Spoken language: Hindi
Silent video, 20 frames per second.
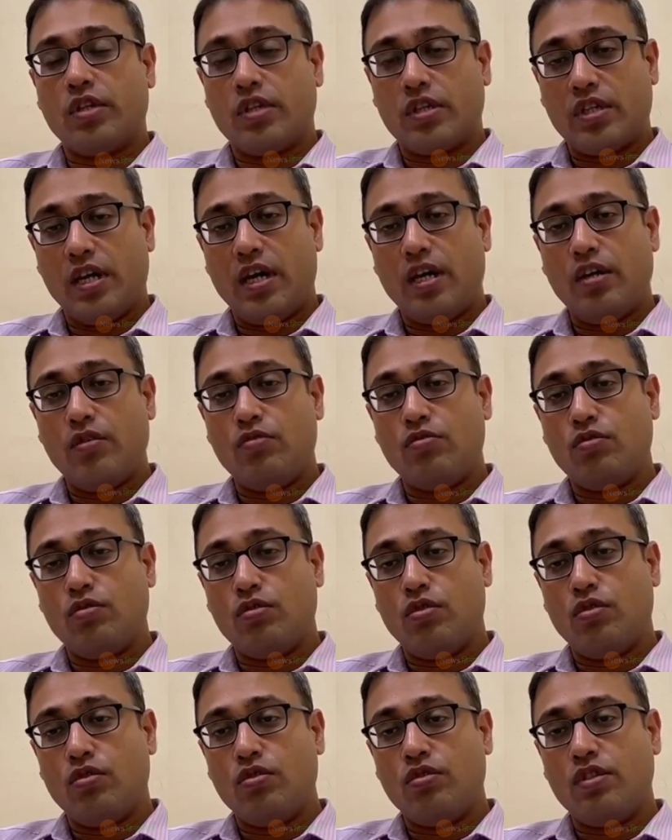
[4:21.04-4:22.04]
हो सकता है
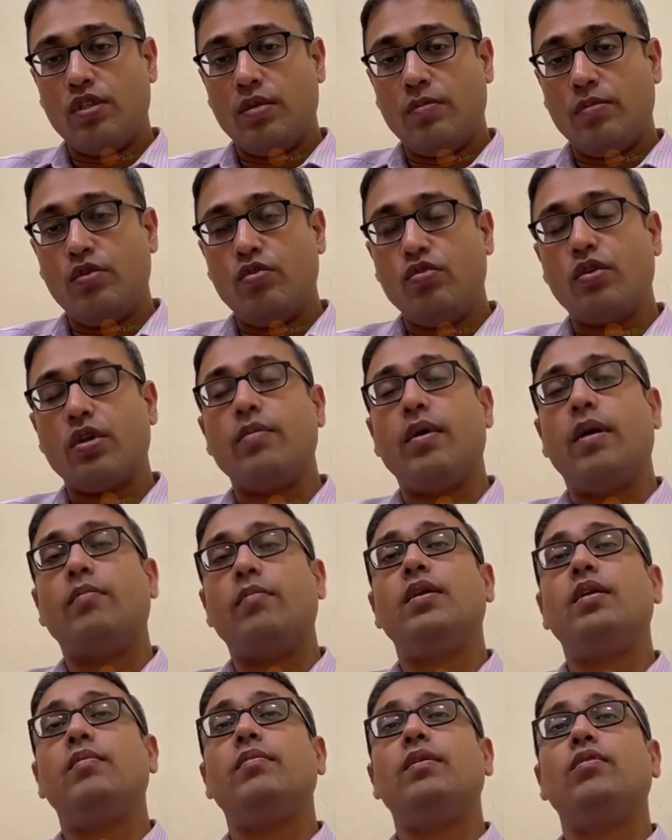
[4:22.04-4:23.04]
उनको ज़मीनों के
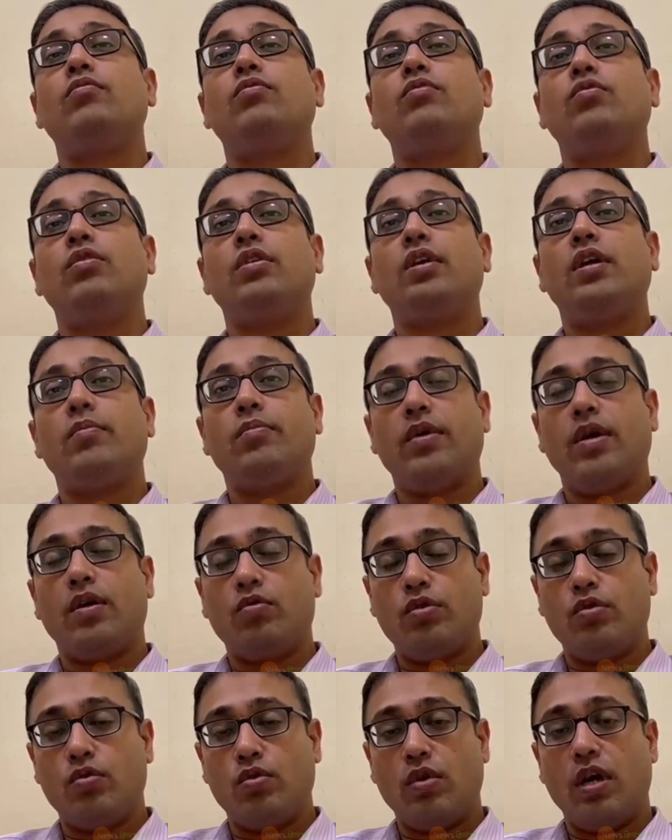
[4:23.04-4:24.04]
मामले में उन्होंने
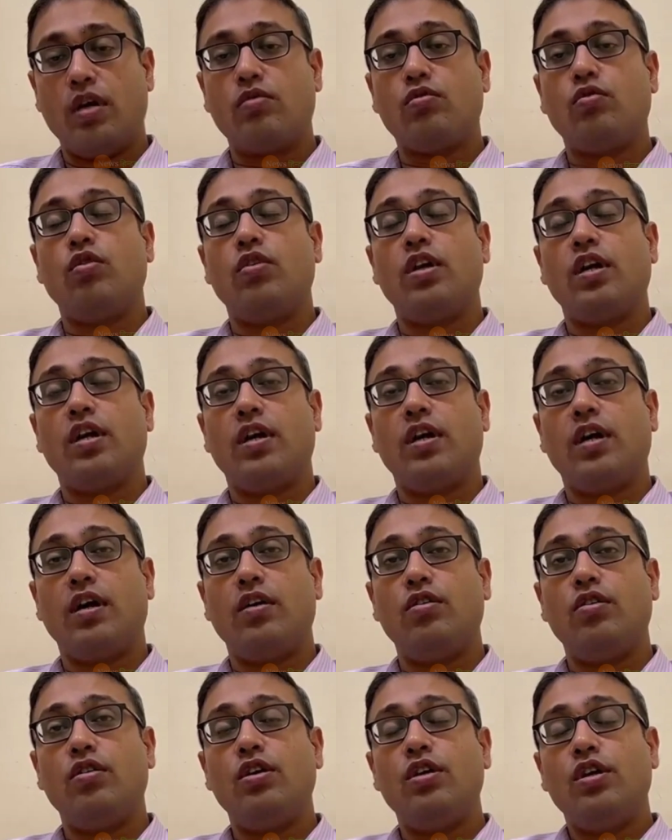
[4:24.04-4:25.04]
अपना कोई दुकान खोल
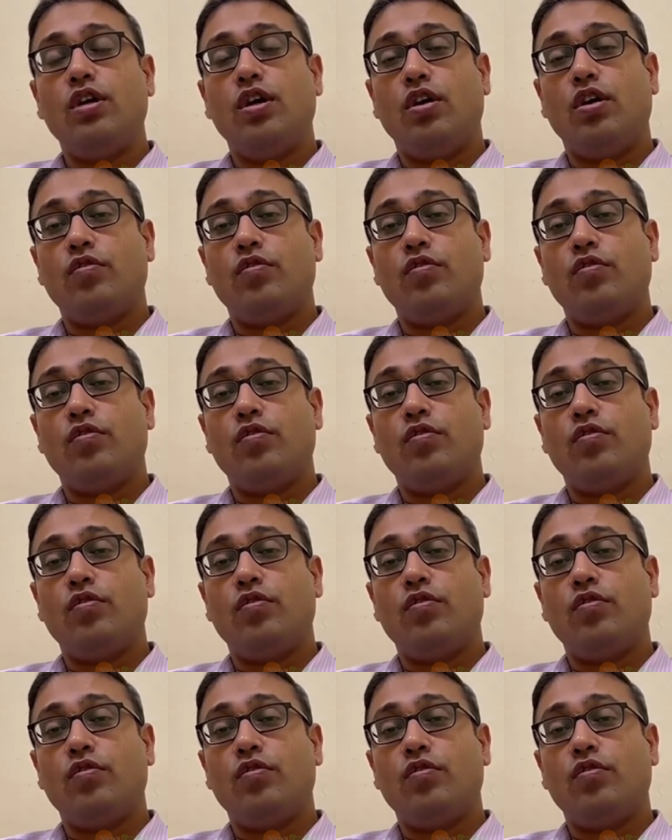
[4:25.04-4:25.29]
रखा हो